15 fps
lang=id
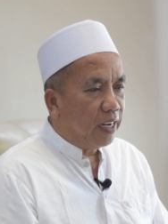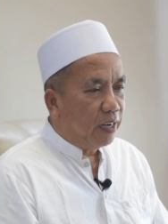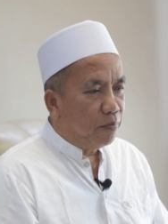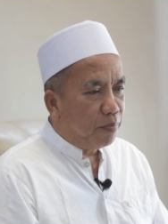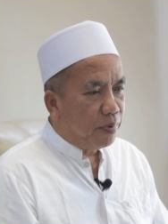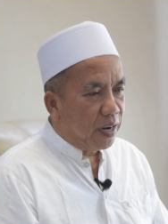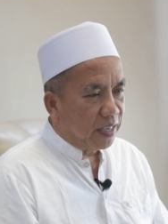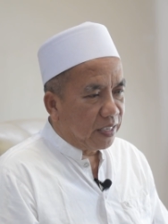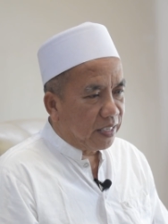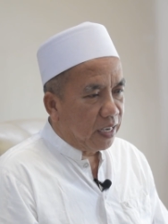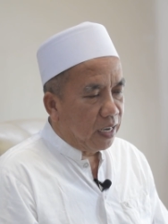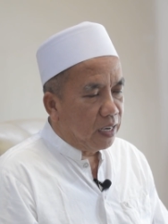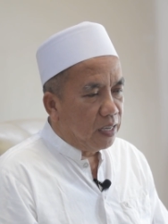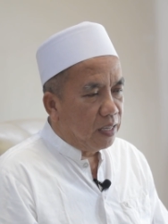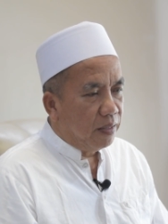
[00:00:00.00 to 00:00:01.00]
dan
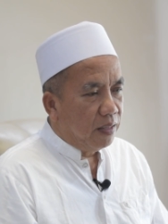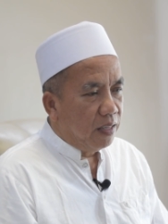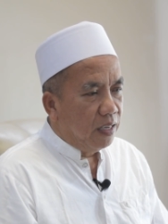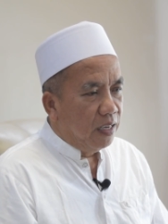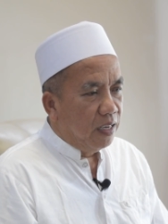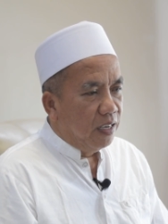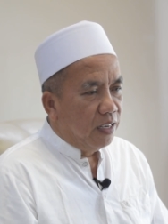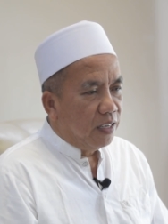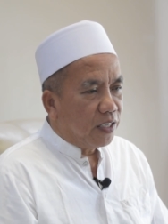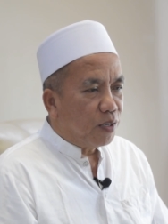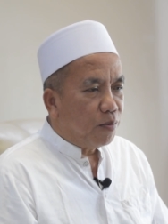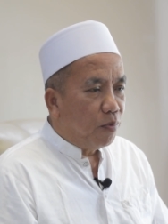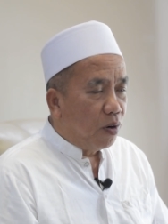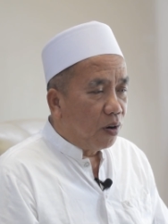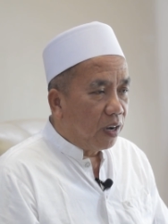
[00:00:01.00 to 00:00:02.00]
bangsa.
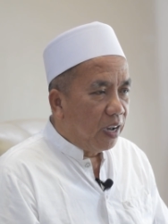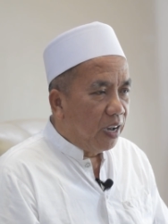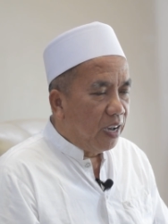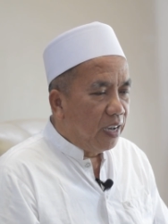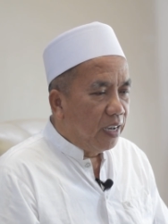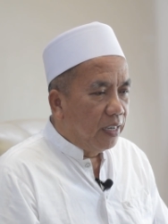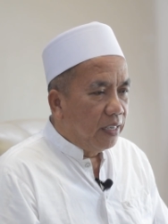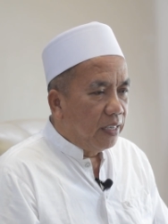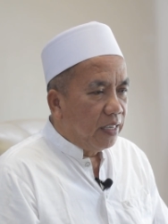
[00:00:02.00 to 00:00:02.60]
Semoga